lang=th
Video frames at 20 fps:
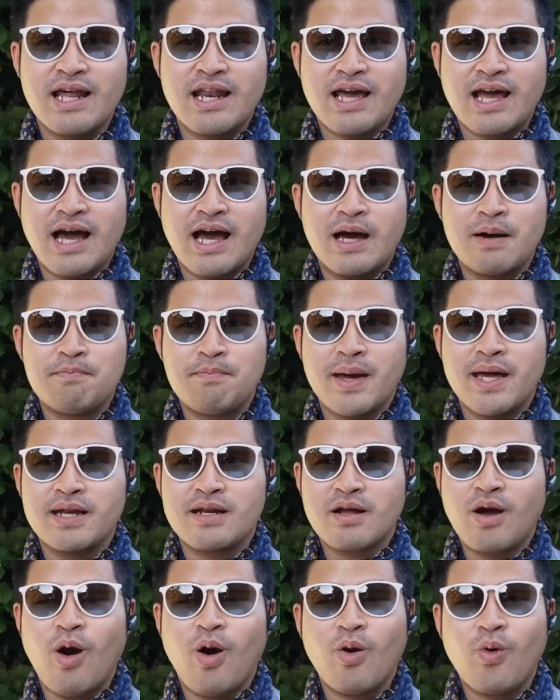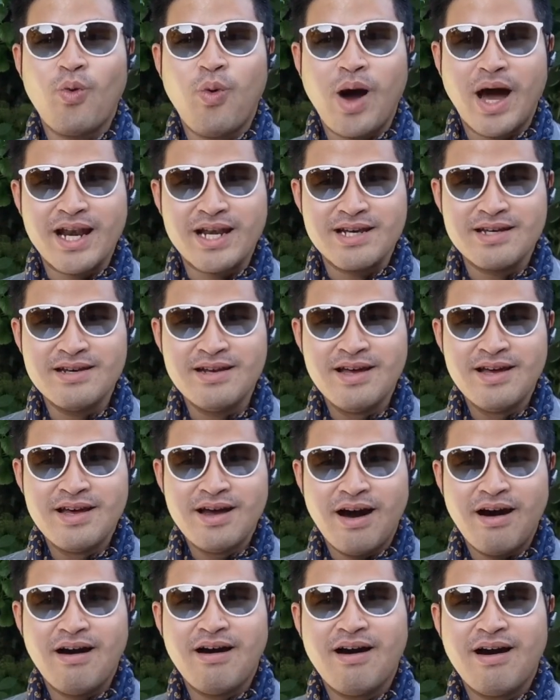อะไรคะเป็นของขวัญ
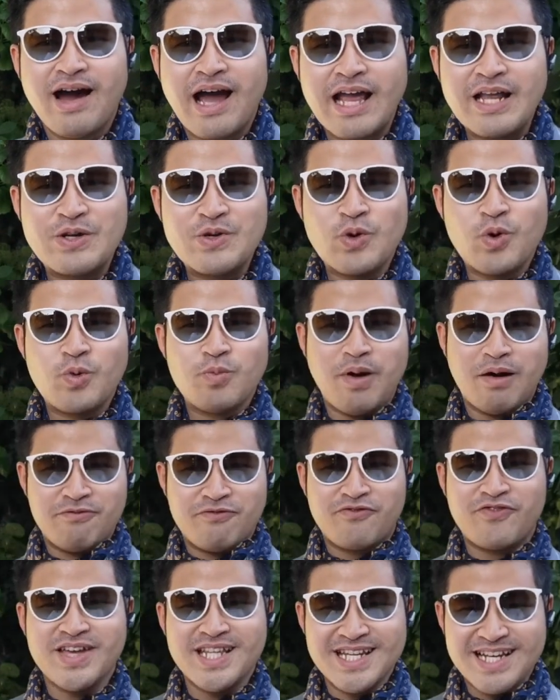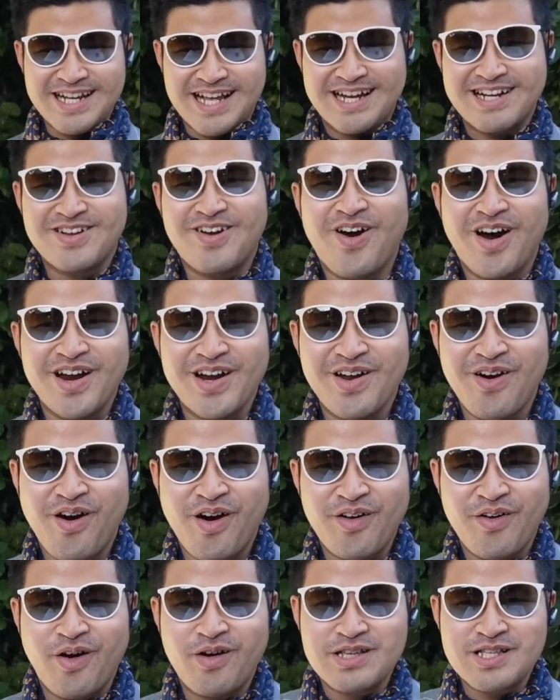อ๋อให้ดูแบบฟินกันก่อนน
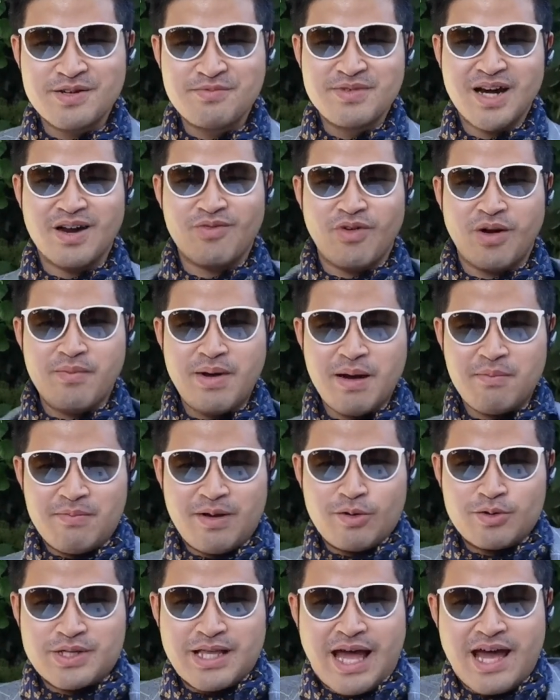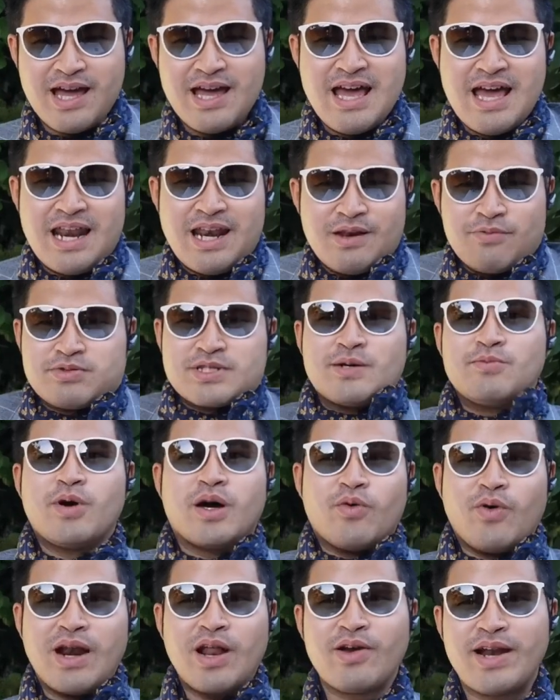อนเนาะเสมือนว่าแบบเราได้เส
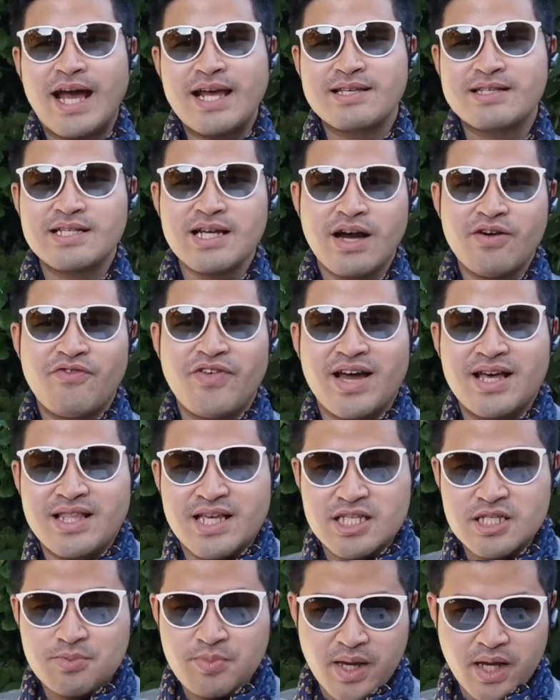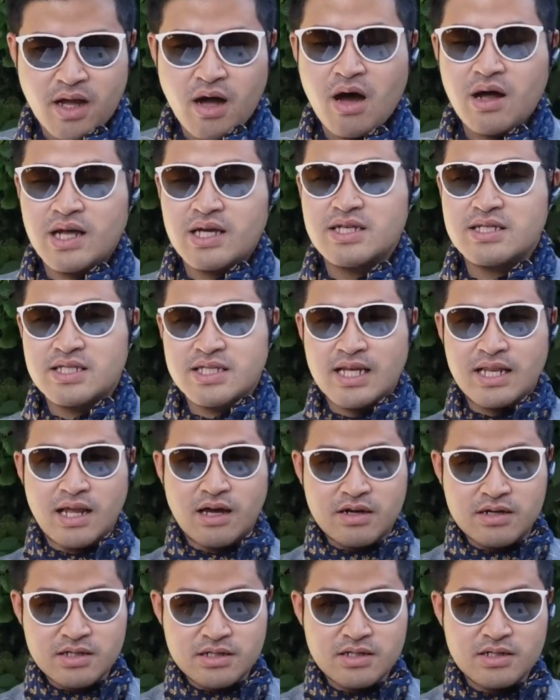มือนว่าเราได้เสื้อว a ล e นสเป a n g k o k แล้วจริง ๆ
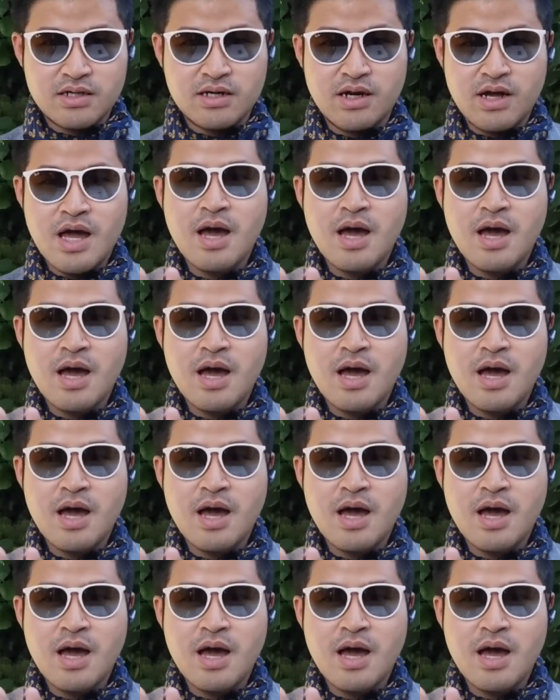แล้วคือ